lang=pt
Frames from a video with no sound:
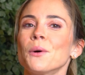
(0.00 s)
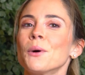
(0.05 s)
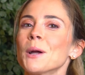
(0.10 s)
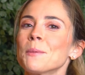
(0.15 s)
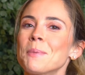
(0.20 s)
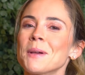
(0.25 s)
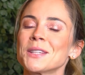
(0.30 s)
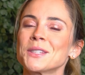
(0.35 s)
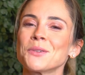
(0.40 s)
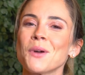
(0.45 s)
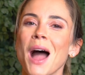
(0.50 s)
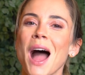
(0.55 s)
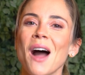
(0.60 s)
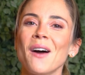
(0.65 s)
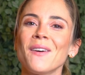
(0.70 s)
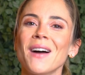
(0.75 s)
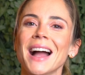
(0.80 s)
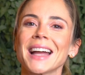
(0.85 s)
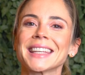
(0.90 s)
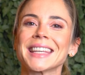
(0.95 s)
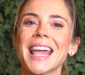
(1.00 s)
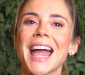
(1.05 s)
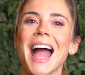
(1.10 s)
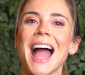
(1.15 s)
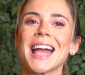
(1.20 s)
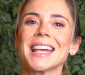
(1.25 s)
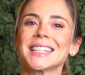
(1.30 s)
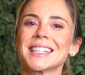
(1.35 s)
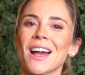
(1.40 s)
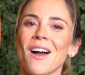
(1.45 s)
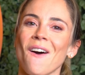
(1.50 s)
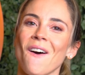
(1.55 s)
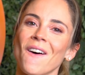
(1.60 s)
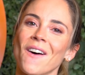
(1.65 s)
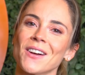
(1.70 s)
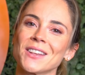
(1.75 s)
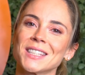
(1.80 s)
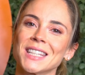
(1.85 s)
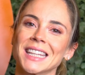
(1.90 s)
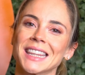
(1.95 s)
Oi pessoal, aqui é a Raíssa
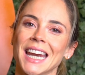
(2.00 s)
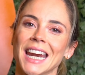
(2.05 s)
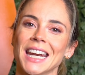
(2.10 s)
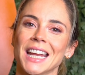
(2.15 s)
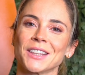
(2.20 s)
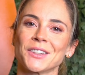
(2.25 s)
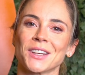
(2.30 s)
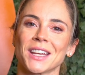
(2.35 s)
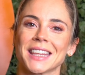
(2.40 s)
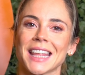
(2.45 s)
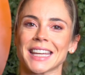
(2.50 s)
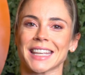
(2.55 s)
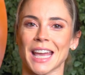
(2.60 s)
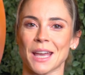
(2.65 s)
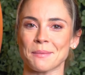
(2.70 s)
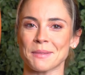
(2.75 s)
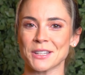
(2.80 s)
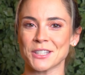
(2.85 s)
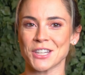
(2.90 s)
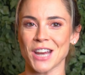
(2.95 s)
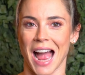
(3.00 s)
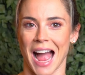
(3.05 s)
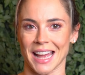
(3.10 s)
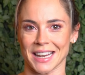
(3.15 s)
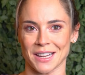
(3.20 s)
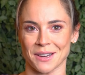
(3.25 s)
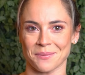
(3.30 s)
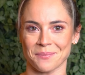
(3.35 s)
Rossi, treinadora da Queima Diária.